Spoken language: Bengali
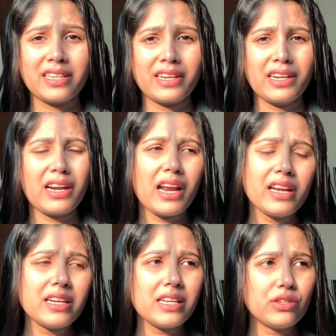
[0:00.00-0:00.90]
থাকে না
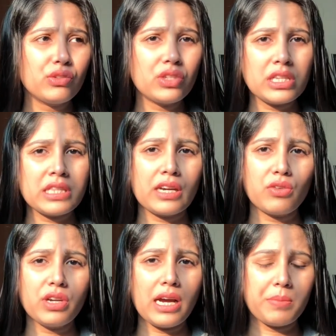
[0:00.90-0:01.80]
নানান কিছু চিন্তা
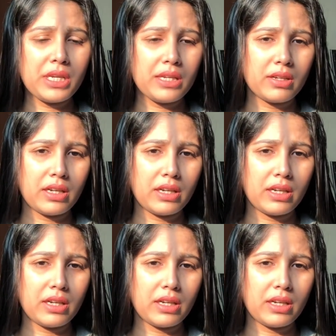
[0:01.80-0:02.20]
করে আমি